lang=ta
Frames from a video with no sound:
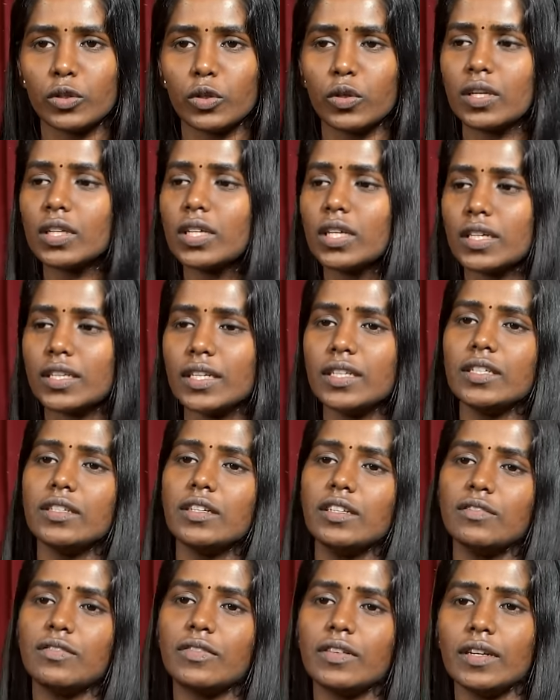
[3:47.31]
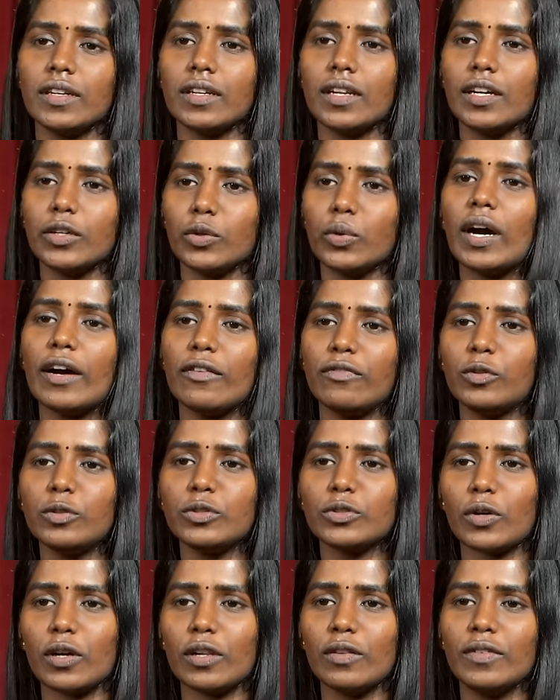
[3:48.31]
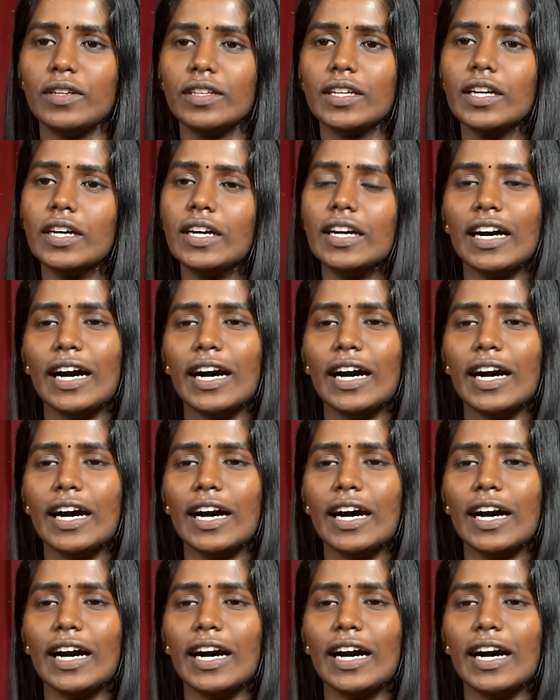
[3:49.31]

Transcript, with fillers: யுவர் கரண்ட் கேர்ள் ஃப்ரெண்ட்னா யூ ஹாவ் டு சால்வ் இட்